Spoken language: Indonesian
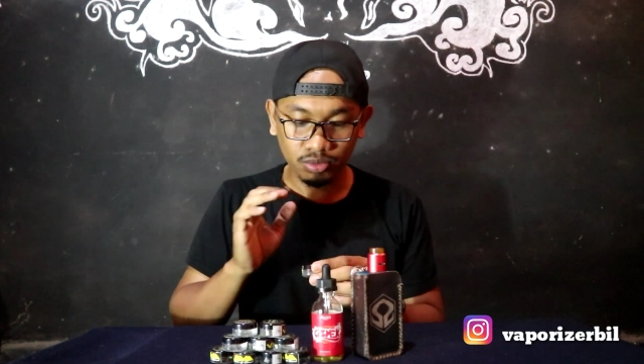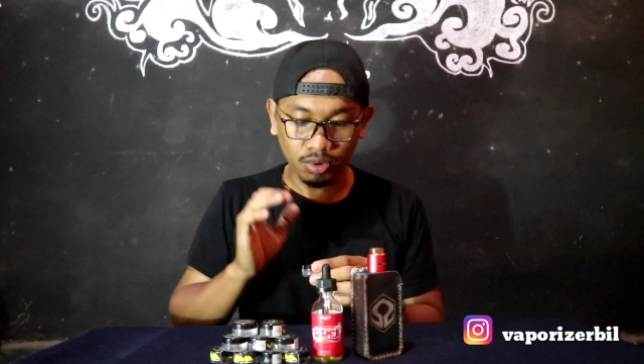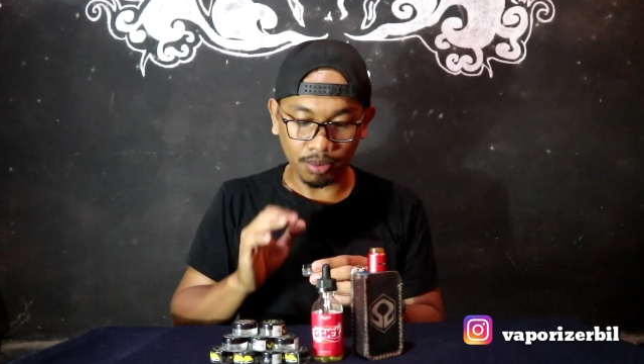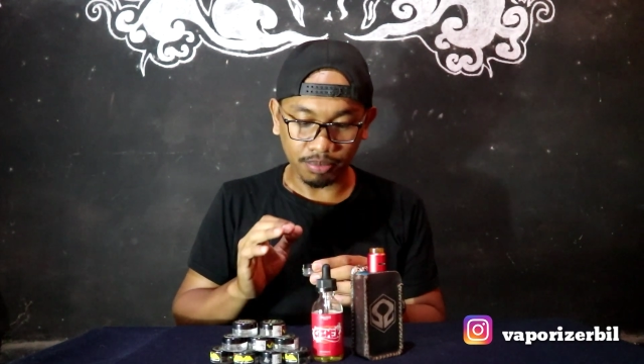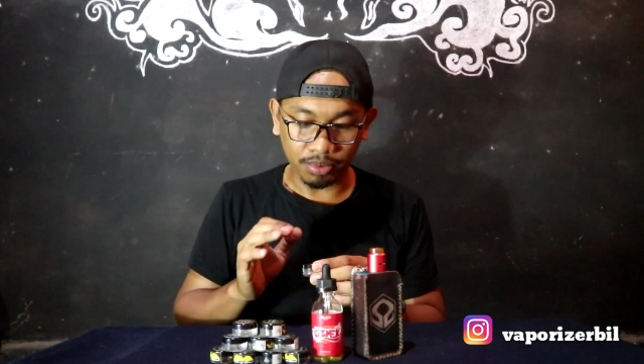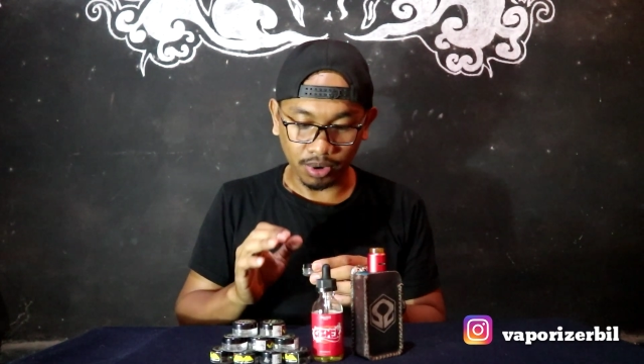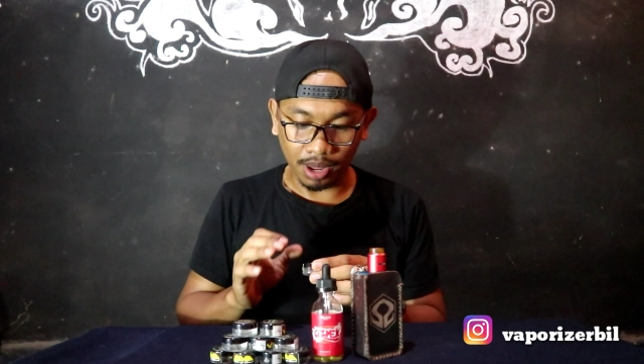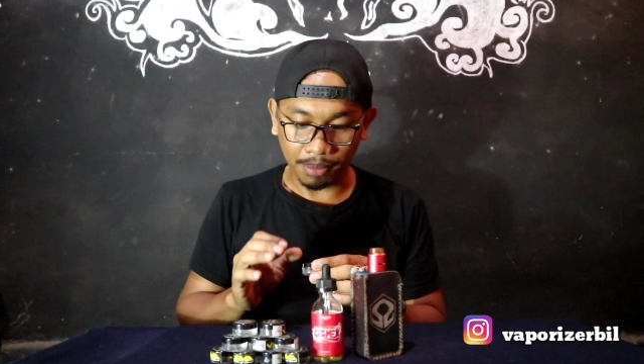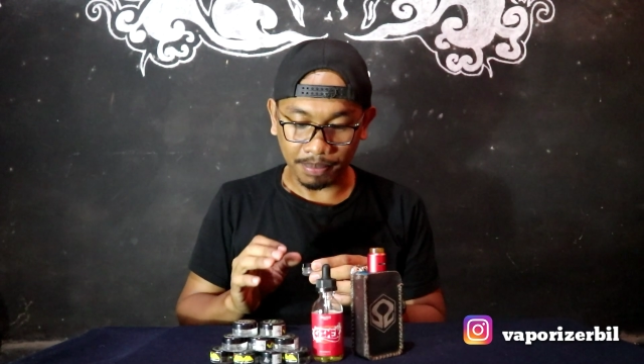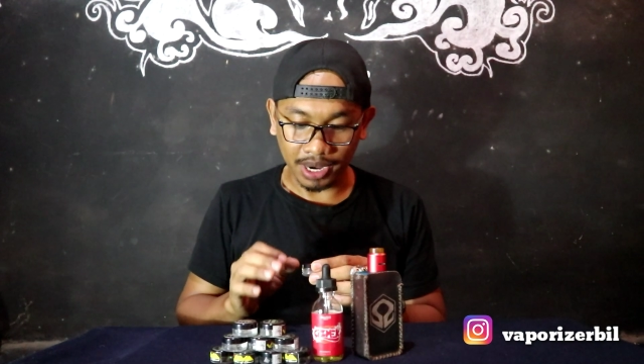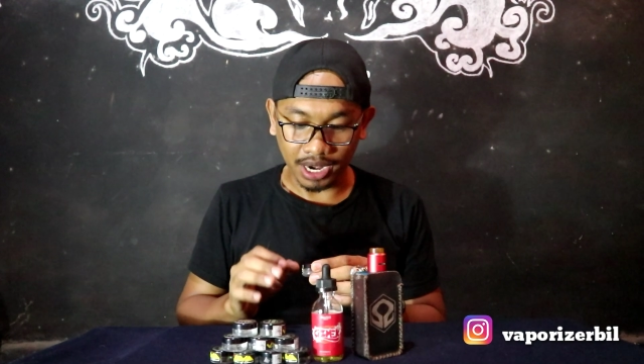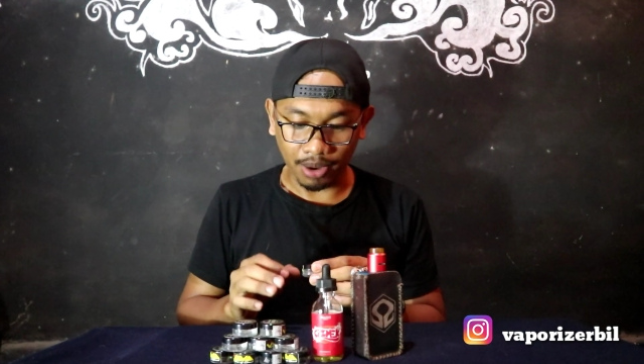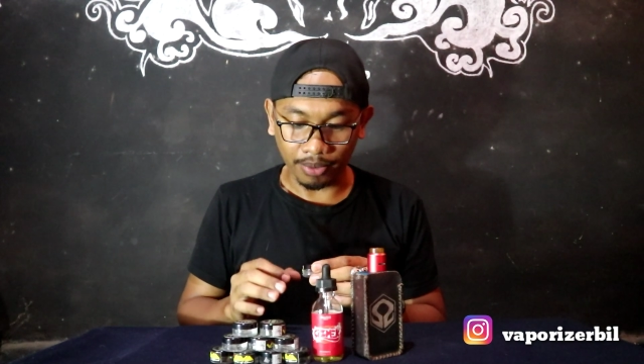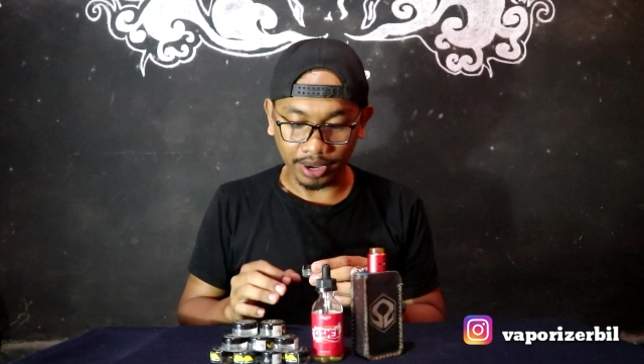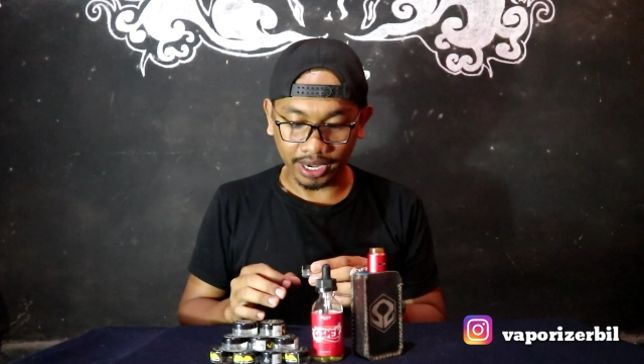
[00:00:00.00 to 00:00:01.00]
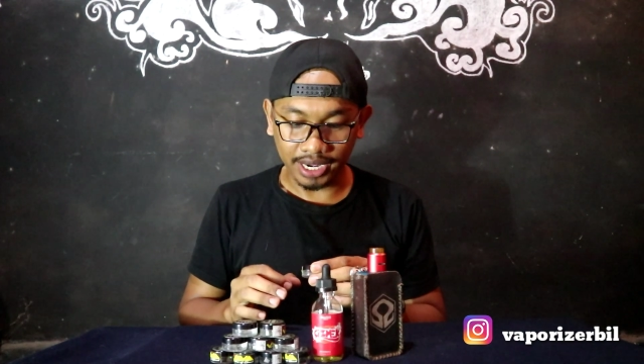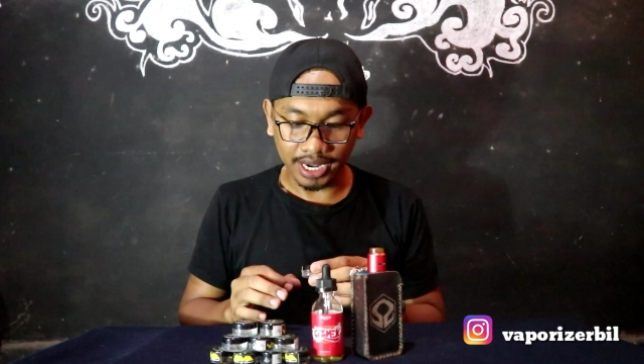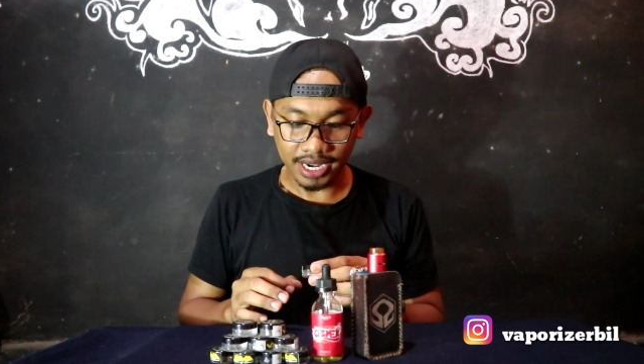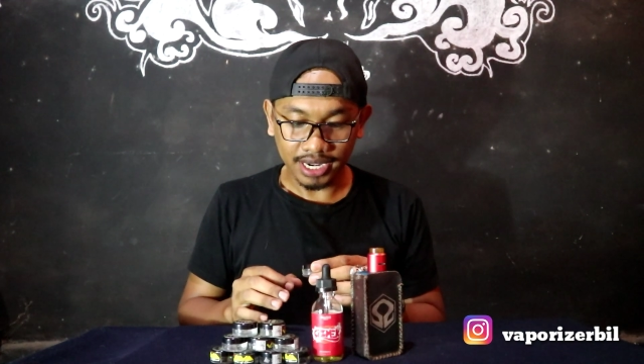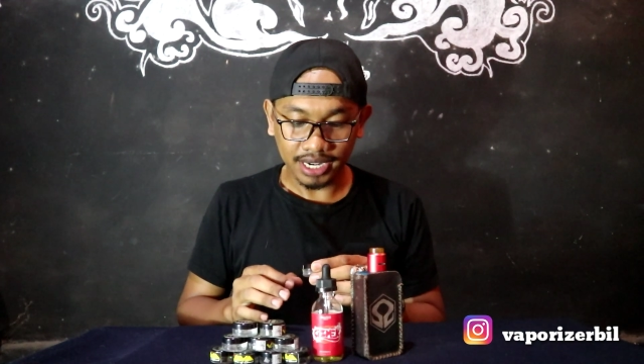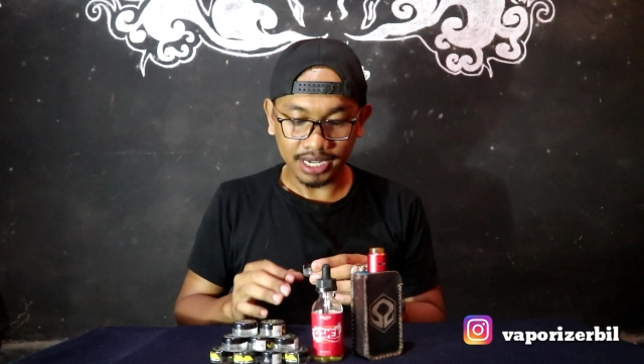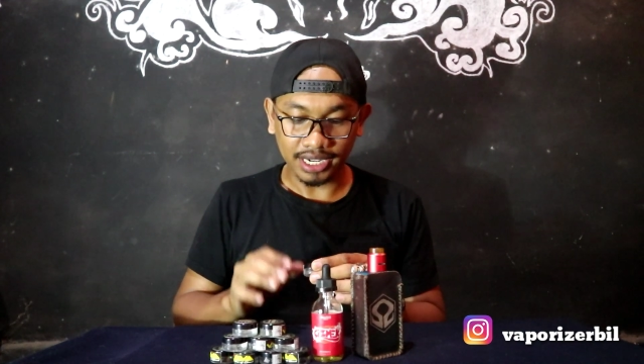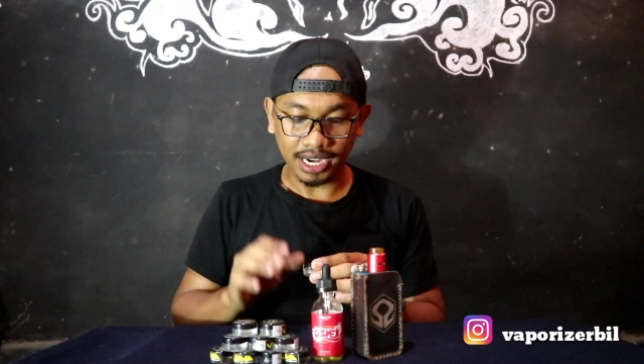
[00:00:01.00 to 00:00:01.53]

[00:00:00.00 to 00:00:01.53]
28 AWG